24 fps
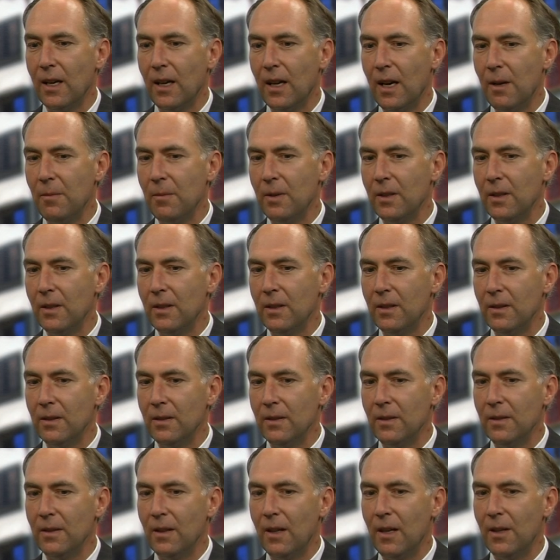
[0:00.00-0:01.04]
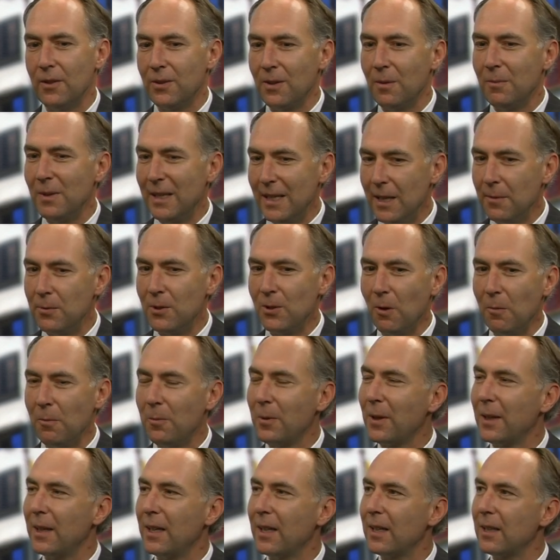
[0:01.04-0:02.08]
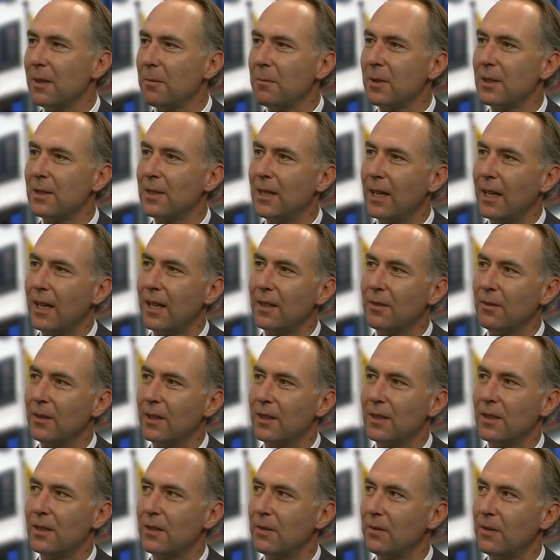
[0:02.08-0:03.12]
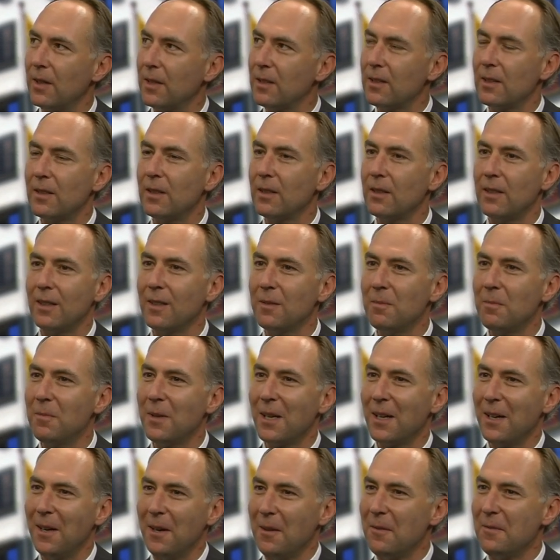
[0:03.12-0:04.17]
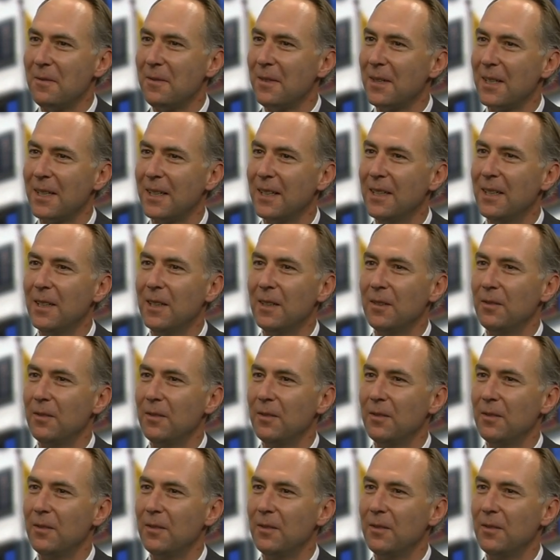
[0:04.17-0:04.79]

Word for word: Aber äh, also am liebsten operiere ich im Gesicht, weil das fasziniert mich einfach. Mhm.